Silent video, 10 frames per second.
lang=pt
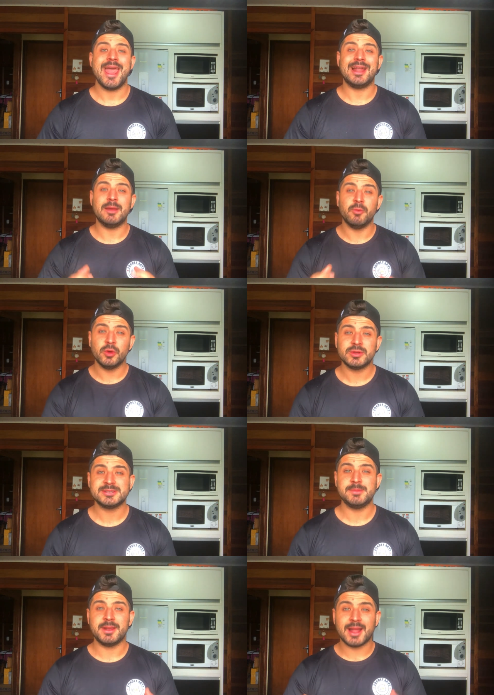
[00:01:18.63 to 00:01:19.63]
ela é muito
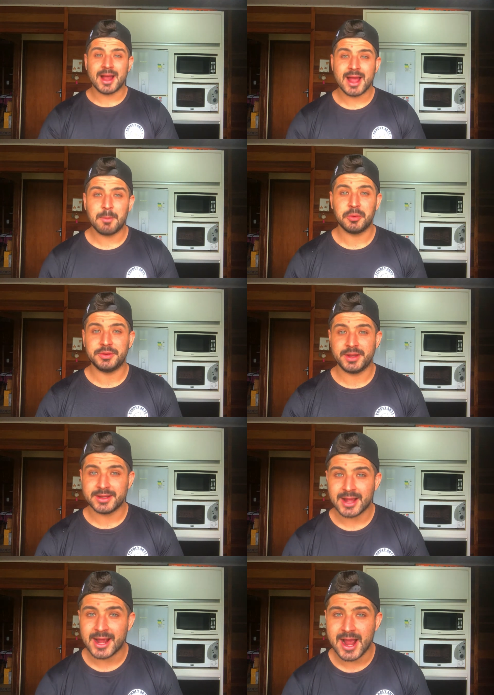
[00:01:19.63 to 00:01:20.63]
similar à
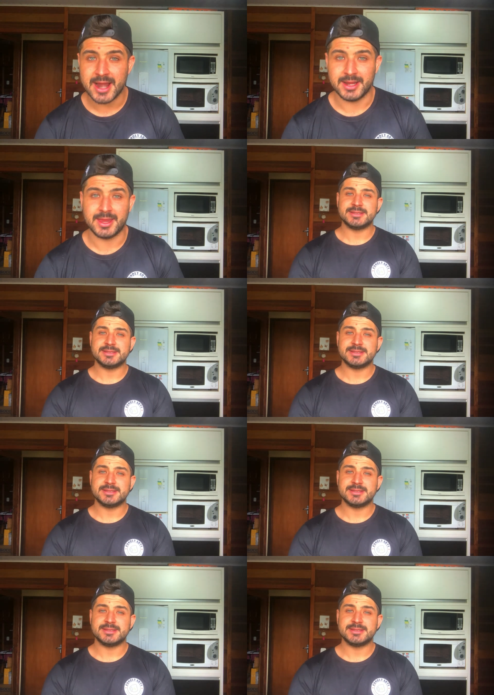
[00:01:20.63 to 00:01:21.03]
proteína da carne.